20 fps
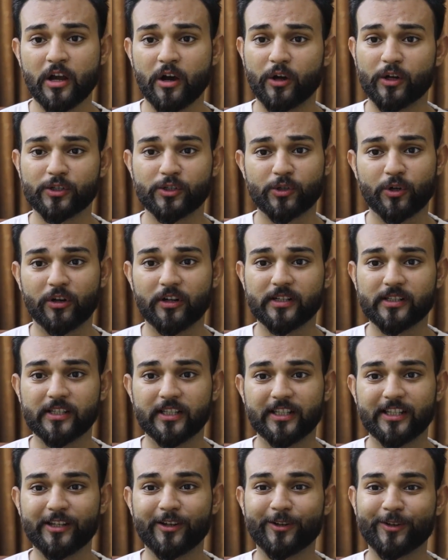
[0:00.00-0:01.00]
और शॉर्ट
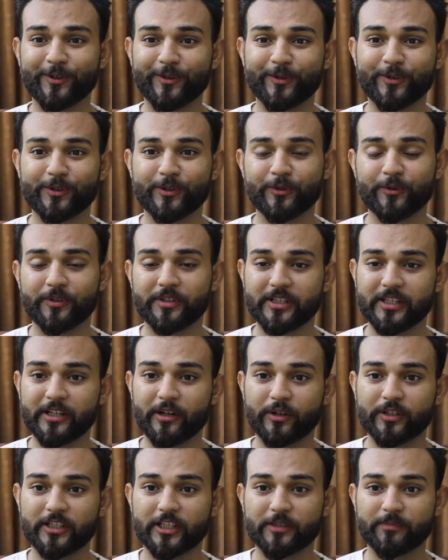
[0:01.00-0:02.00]
सी थी और क्यूट सूट सी
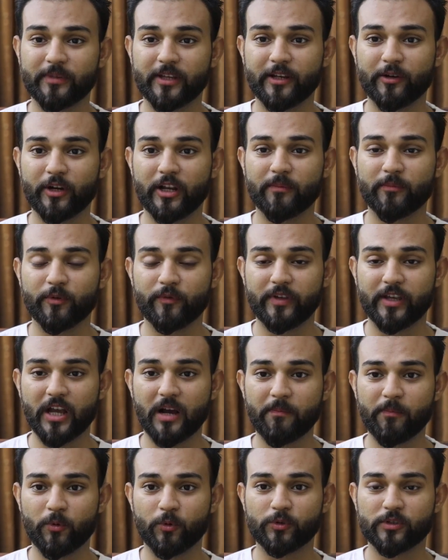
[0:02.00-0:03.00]
और जिसमें इन्होंने मूवी
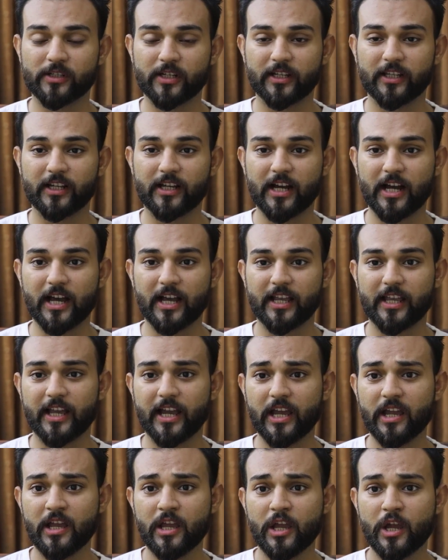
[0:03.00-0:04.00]
का पोस्टर दिखाया
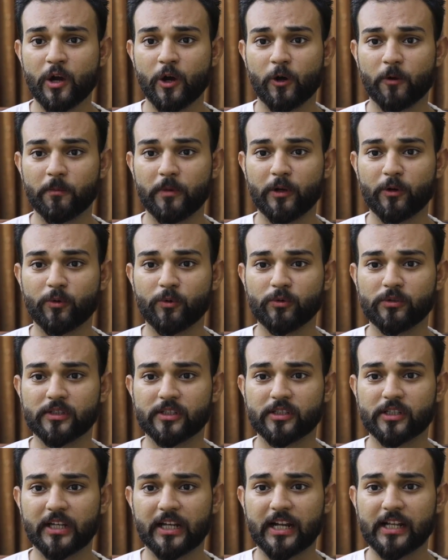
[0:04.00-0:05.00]
गया है और बिल्कुल
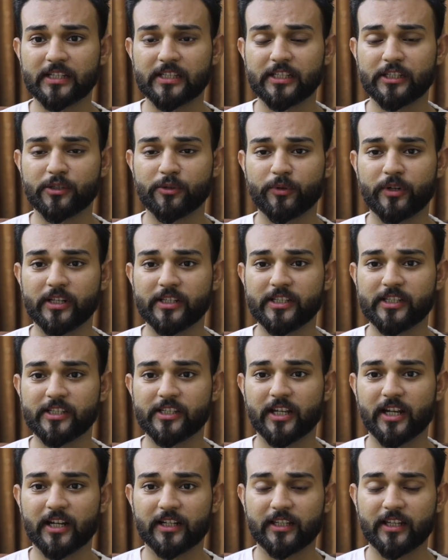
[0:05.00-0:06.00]
सारा सी छोटी सी
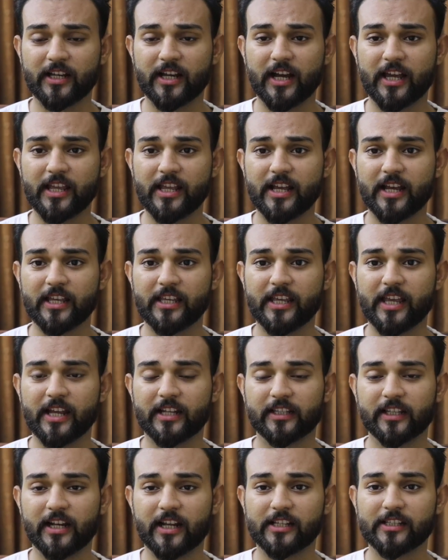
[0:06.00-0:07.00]
झलक दिखाई गई है
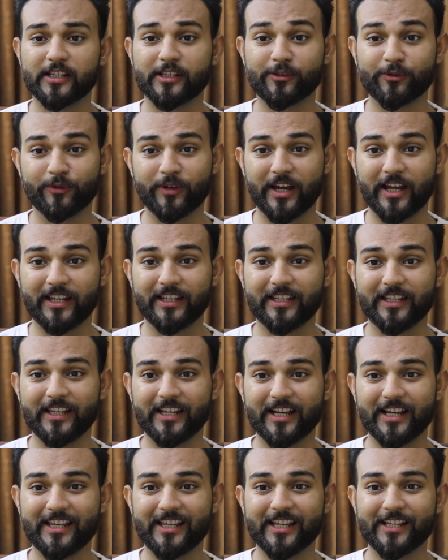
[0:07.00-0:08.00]
एक तरह से सुनाई
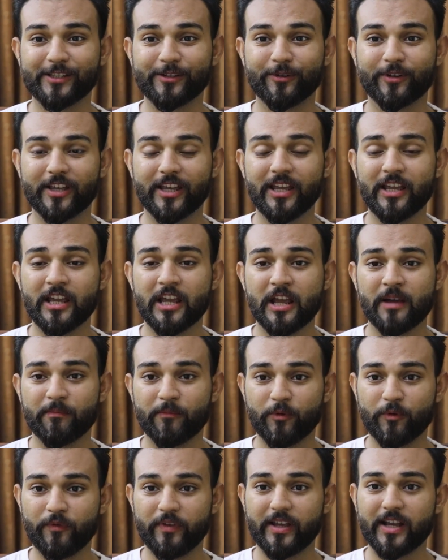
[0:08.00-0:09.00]
दी गई है जो कि
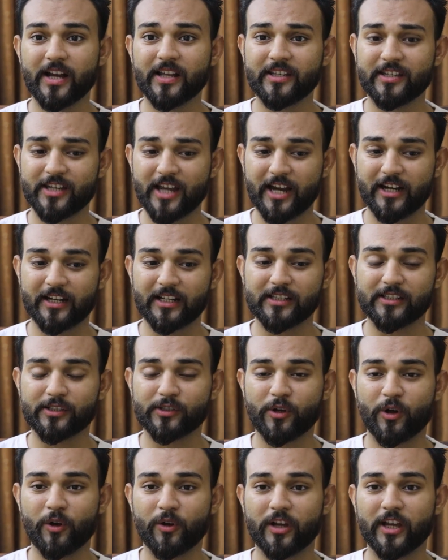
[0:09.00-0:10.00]
मूवी का टाइटल
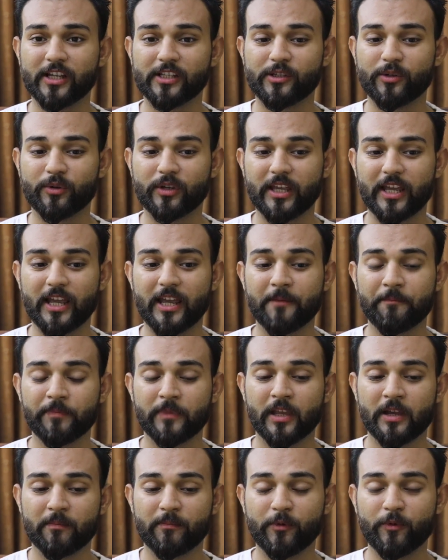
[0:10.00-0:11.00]
सॉन्ग है जो कि
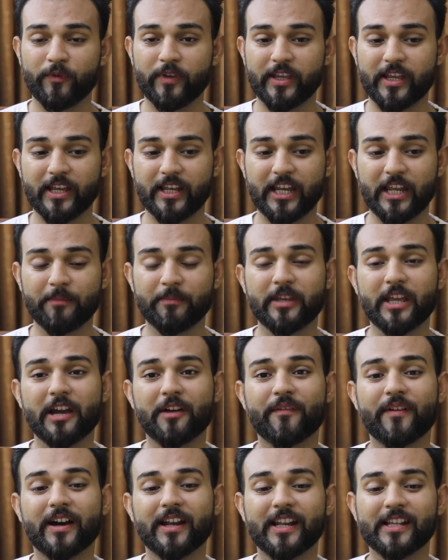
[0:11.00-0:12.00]
मूवी के नेम के
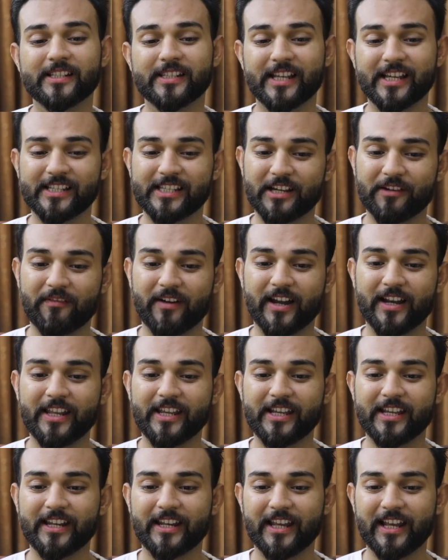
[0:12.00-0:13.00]
हवाले से जवानी
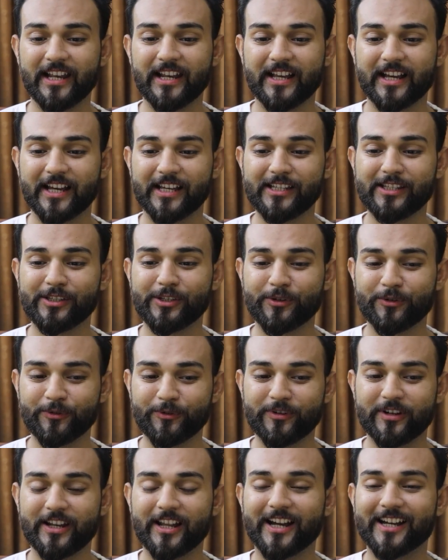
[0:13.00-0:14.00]
की रेल कहीं
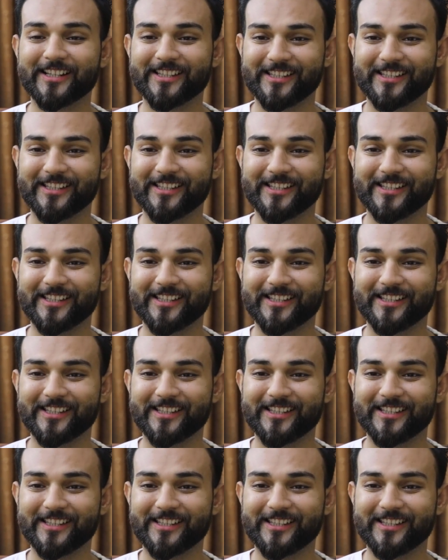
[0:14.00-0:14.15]
छूट ना